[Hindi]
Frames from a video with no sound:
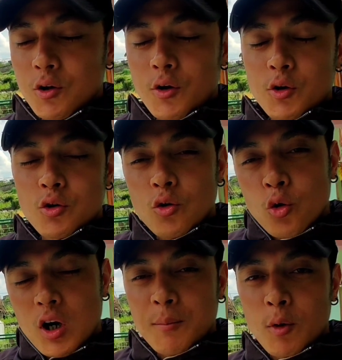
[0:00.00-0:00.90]
क्योंकि उसको
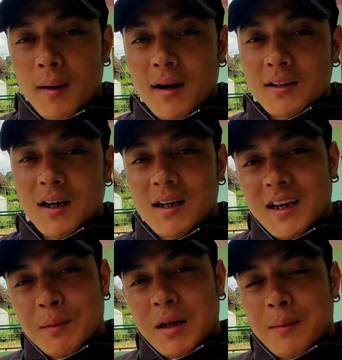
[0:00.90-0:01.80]
कुकर में उबालना था
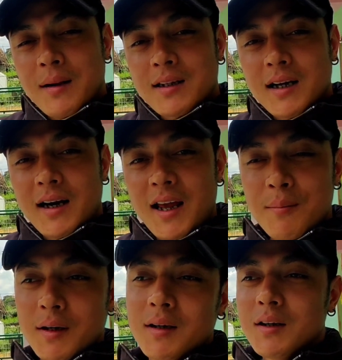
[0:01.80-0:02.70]
लेकिन मैंने बना दी कढ़ाई में